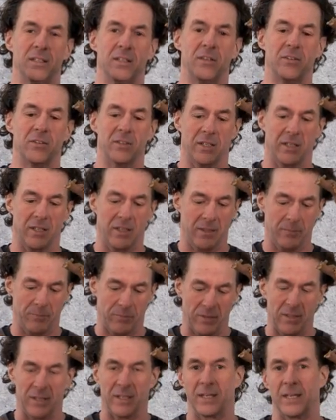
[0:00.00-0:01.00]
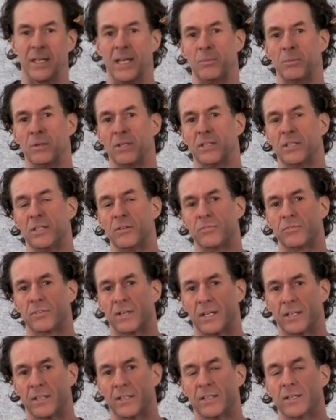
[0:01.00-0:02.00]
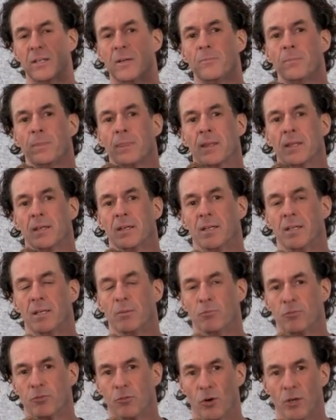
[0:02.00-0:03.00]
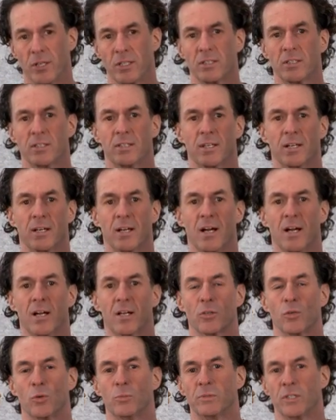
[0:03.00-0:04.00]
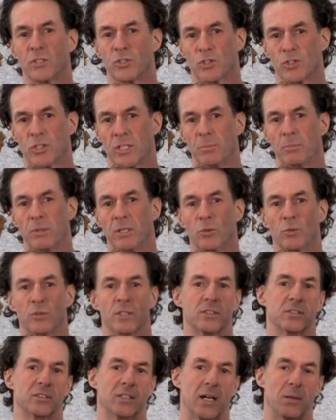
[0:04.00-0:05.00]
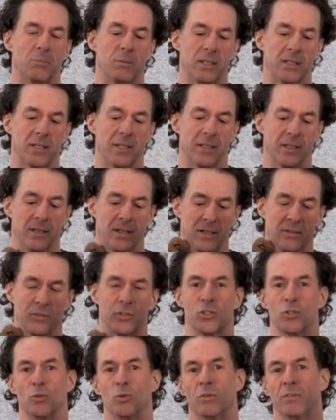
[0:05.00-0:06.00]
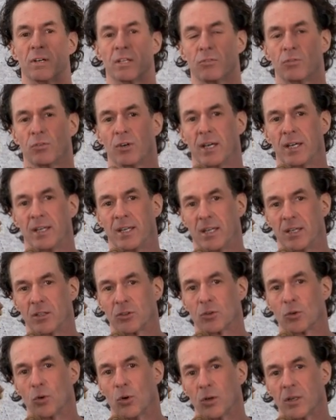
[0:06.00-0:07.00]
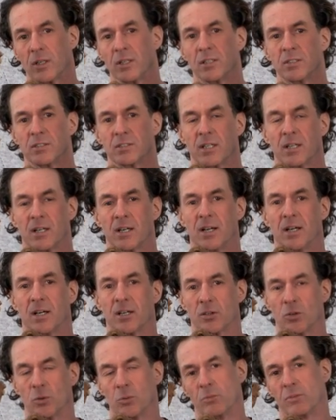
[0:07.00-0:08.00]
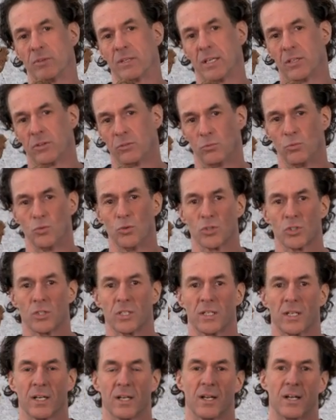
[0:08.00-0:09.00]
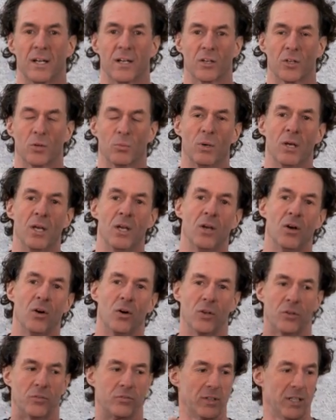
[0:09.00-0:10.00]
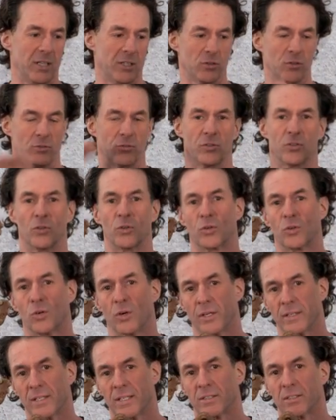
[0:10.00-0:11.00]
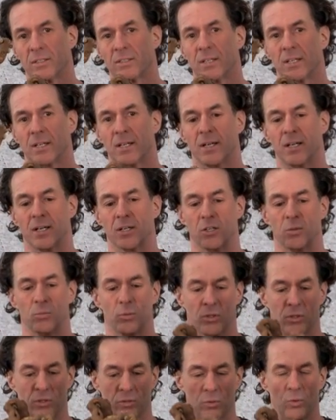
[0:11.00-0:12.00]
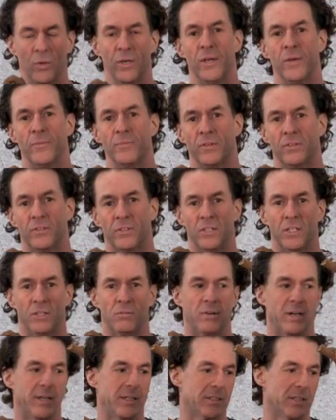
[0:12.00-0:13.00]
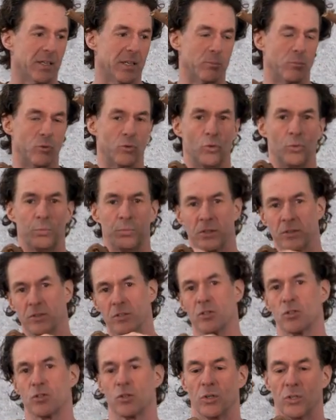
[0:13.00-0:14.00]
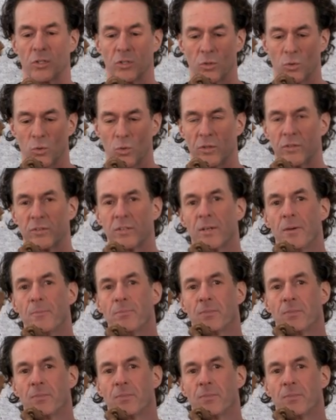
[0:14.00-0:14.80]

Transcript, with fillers: diese Reben, die fangen äh, im feuchten Terrarium des Schimmeln und des Gammeln an. Also ist nur was für ein eher trockenes Terrarium, sei es Wüstenterrarium oder vielleicht noch für so ein Kornatter Terrarium oder so, sind die Weinreben super, sind schön groß,